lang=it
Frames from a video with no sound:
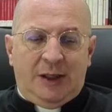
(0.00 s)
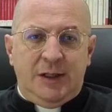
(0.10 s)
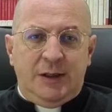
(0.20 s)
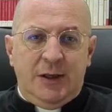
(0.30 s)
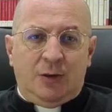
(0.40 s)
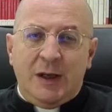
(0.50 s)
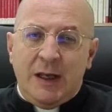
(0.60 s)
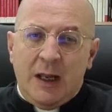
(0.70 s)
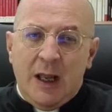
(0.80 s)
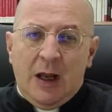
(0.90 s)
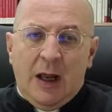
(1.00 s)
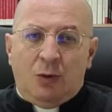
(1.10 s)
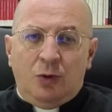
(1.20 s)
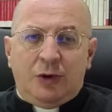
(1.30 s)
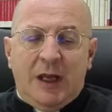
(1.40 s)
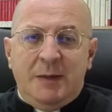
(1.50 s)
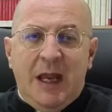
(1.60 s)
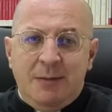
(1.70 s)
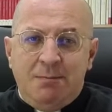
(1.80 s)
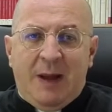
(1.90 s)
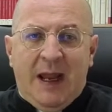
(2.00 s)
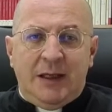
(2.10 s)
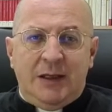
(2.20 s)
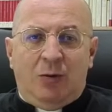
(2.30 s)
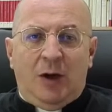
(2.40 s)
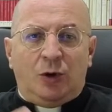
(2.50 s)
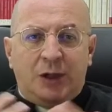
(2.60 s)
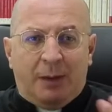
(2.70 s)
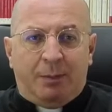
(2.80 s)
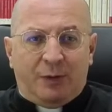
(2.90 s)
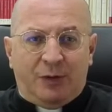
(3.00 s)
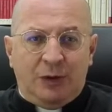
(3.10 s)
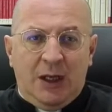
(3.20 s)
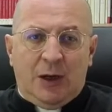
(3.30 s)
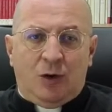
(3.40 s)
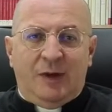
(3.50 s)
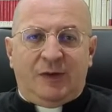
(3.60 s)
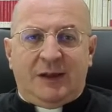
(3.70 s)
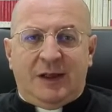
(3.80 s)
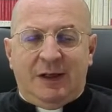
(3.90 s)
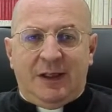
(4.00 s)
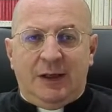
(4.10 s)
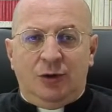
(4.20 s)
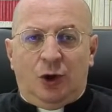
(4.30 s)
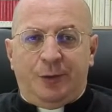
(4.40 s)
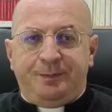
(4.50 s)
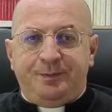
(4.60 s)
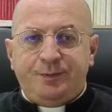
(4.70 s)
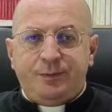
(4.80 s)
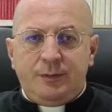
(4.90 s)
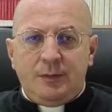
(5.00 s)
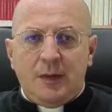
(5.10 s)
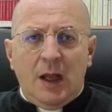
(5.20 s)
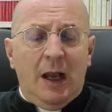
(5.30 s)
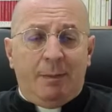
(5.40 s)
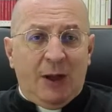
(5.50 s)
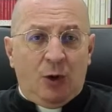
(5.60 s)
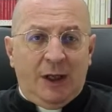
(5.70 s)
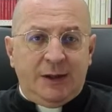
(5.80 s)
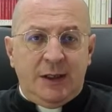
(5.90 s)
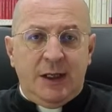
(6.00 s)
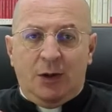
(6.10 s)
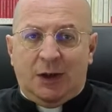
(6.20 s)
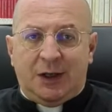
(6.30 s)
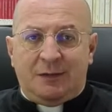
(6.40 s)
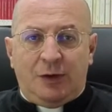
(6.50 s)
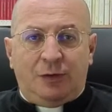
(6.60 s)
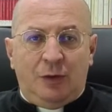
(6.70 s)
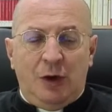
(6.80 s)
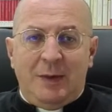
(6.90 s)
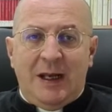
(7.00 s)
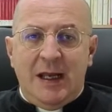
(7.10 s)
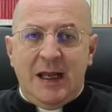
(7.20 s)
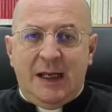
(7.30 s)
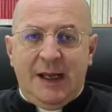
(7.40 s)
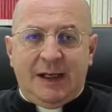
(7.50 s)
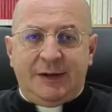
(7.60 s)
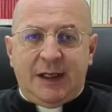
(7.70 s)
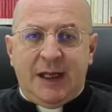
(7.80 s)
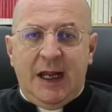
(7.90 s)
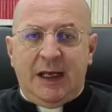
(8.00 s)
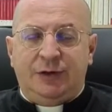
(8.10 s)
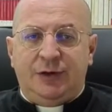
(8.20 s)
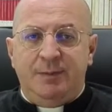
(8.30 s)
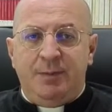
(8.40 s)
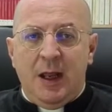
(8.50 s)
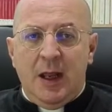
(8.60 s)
di Dio quindi è uno dei miei impegni quello di approfondire come state vedendo la parola di Dio attraverso le omelie, le catechesi.